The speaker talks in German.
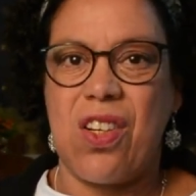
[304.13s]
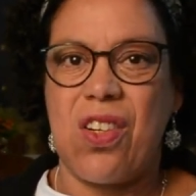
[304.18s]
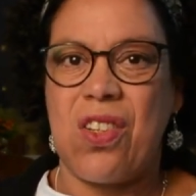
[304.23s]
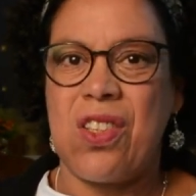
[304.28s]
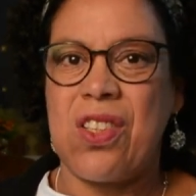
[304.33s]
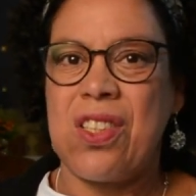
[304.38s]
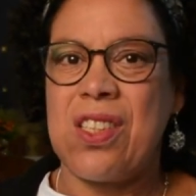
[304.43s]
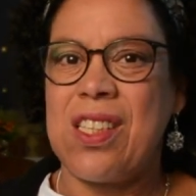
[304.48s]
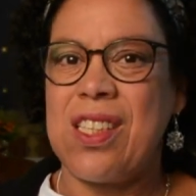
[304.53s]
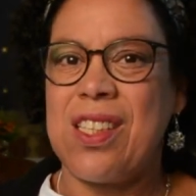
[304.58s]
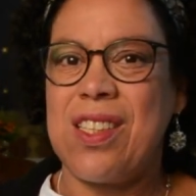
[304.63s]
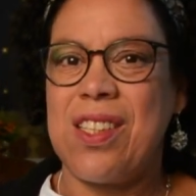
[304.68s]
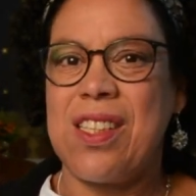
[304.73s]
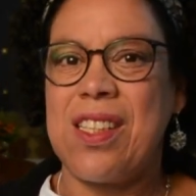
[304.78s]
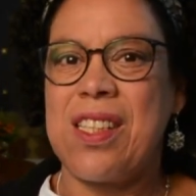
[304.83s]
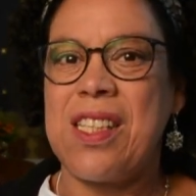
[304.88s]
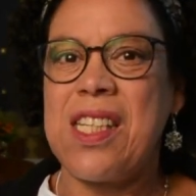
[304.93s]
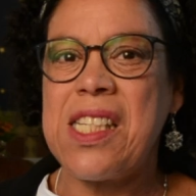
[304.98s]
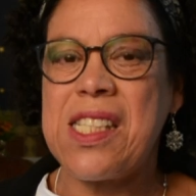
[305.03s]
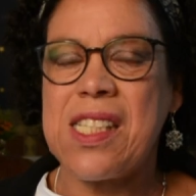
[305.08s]
und
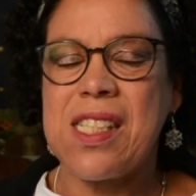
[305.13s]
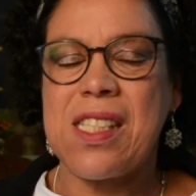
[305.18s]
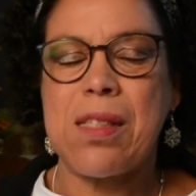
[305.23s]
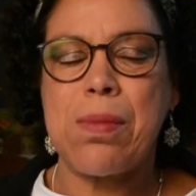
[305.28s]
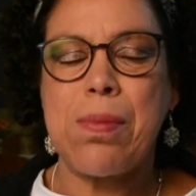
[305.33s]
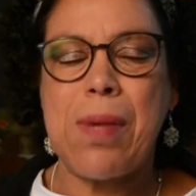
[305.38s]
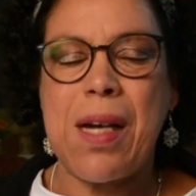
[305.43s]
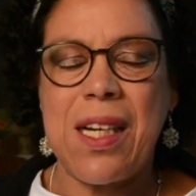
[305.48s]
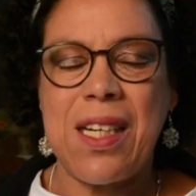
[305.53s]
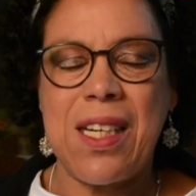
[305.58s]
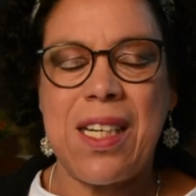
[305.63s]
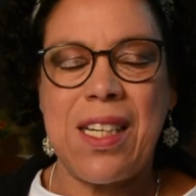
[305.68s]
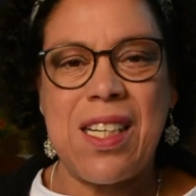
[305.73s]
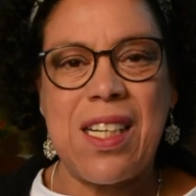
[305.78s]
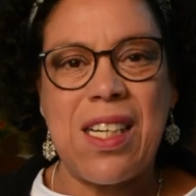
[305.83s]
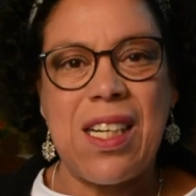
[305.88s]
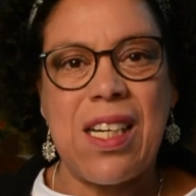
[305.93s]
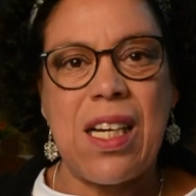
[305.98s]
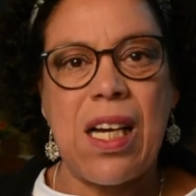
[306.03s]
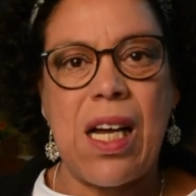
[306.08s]
dieses Mal
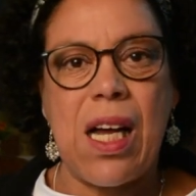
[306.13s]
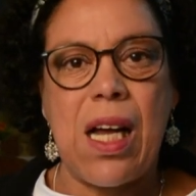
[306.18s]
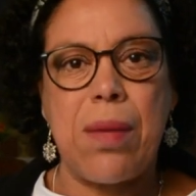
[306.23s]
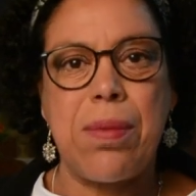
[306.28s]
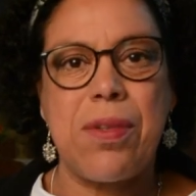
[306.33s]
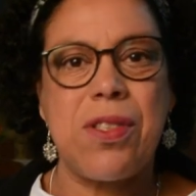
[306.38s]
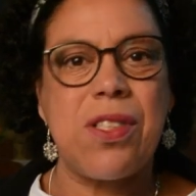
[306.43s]
habe